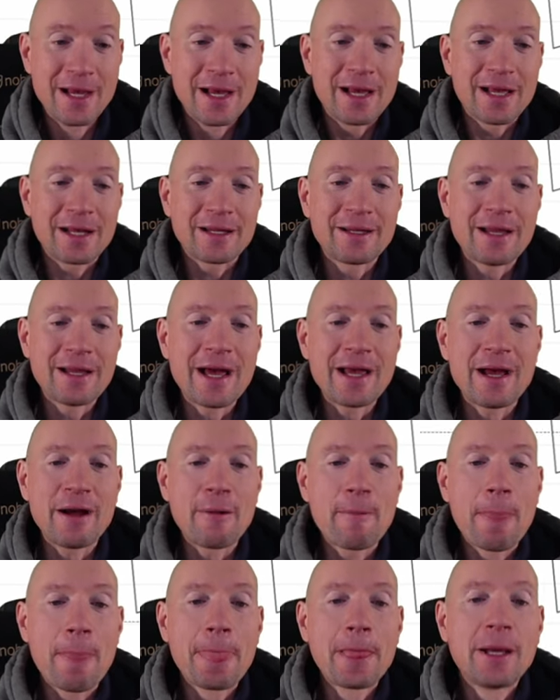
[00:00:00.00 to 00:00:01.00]
Naja,
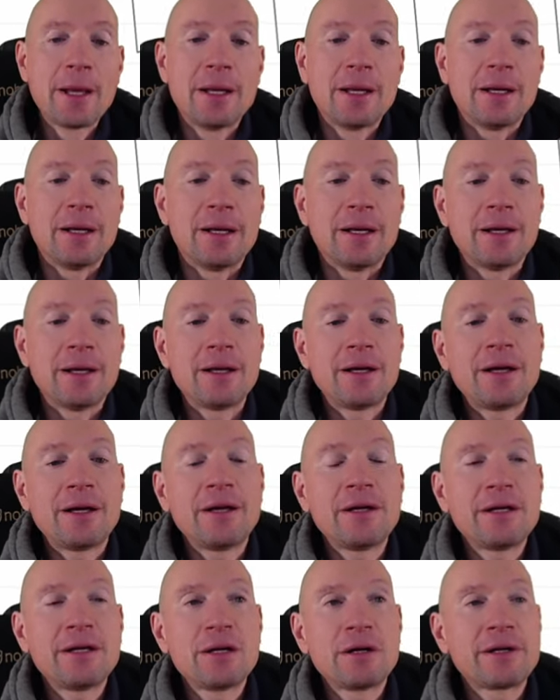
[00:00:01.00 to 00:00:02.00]
äh,
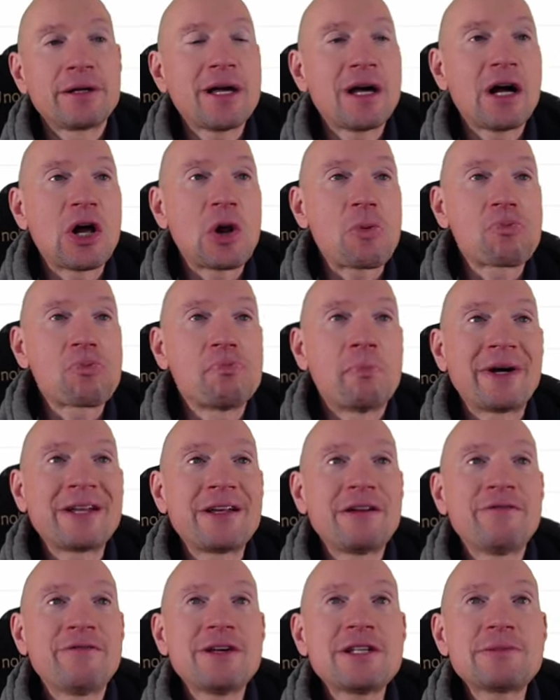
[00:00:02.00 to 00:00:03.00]
ja, mein
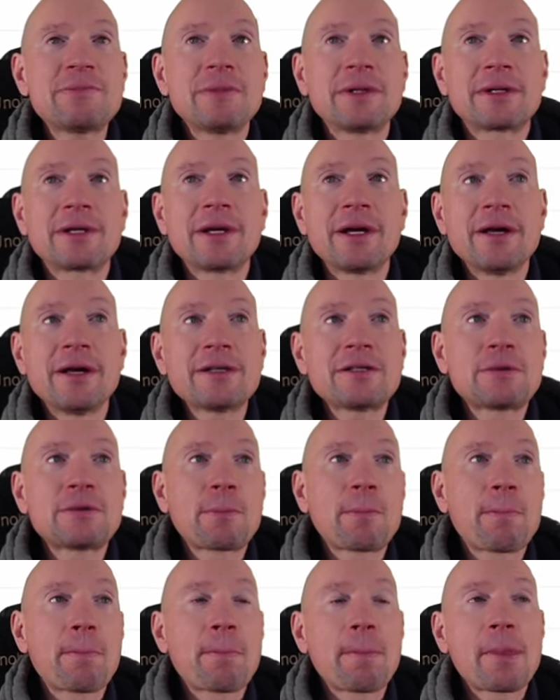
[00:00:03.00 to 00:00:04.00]
Investment Case,
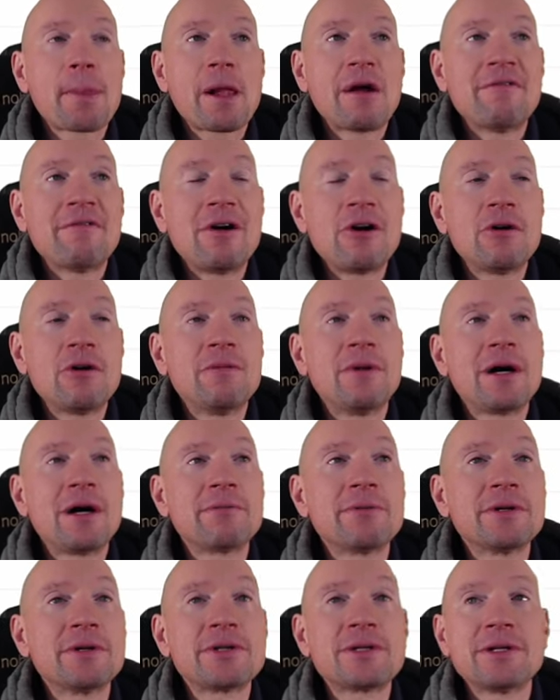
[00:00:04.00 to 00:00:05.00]
warum
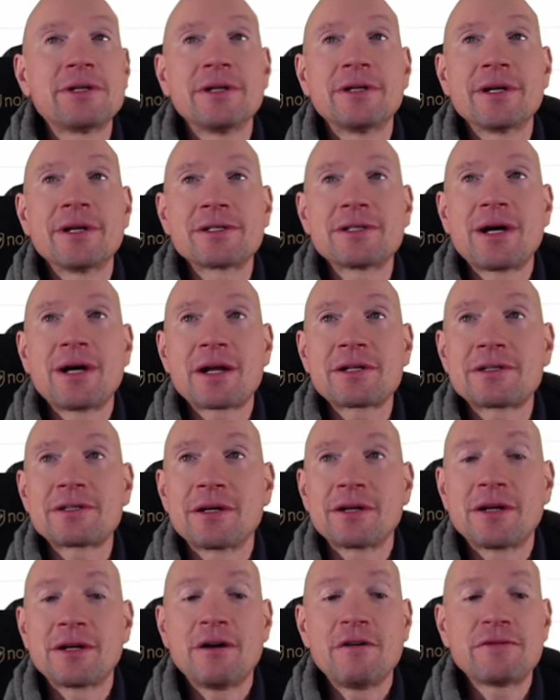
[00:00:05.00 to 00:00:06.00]
habe ich die Tesla-Aktie
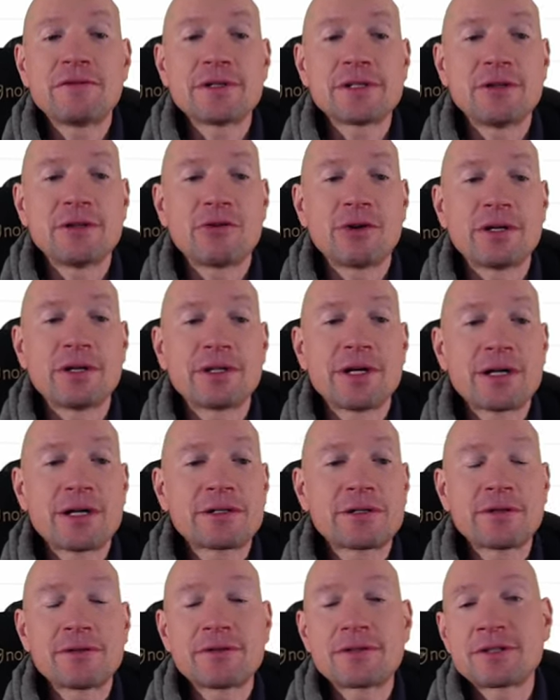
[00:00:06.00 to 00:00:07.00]
gekauft, ist ja noch
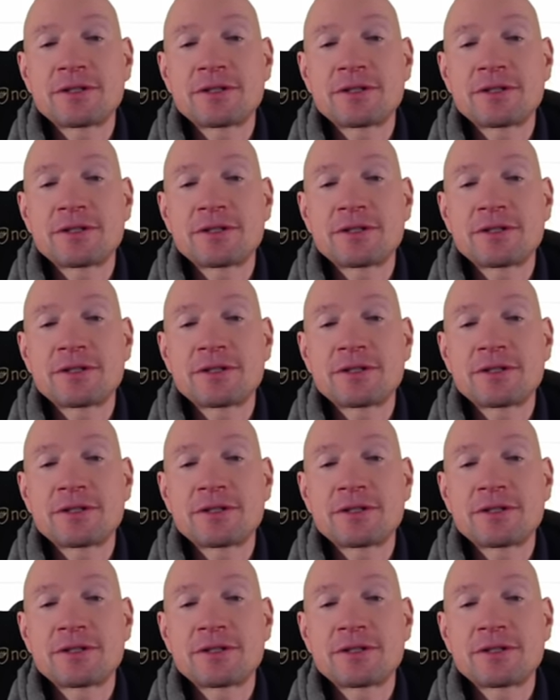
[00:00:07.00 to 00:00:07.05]
intakt.